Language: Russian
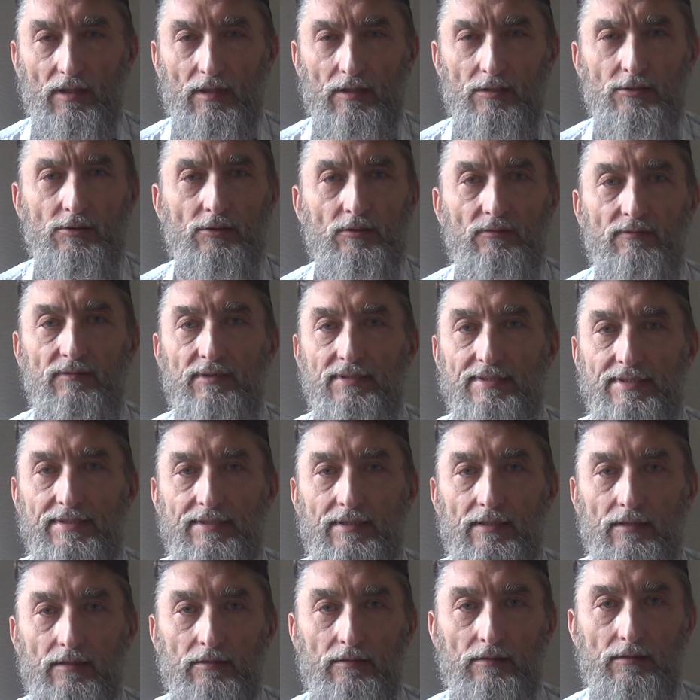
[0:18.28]
Ищут
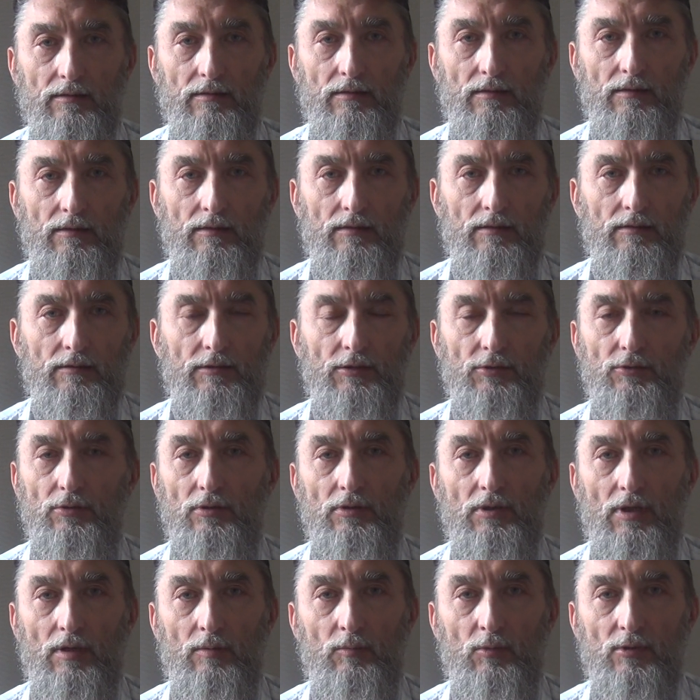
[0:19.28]
везде, где
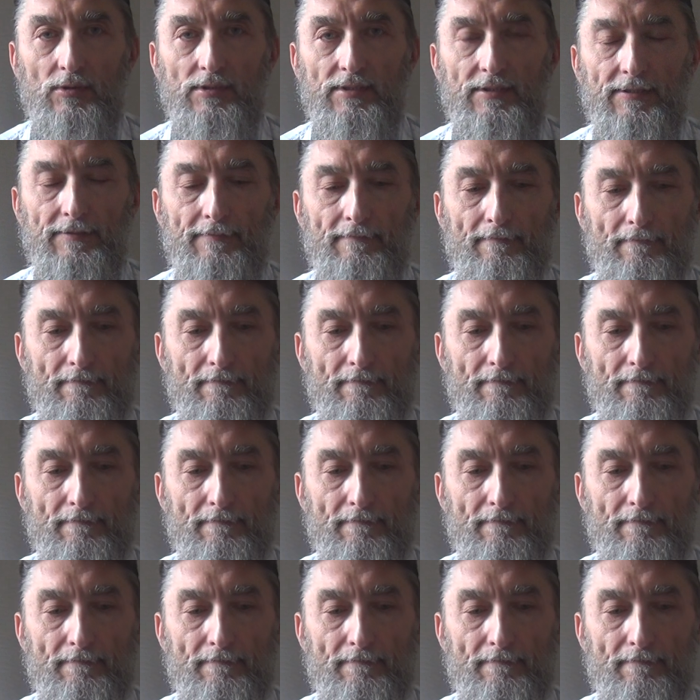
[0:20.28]
только можно.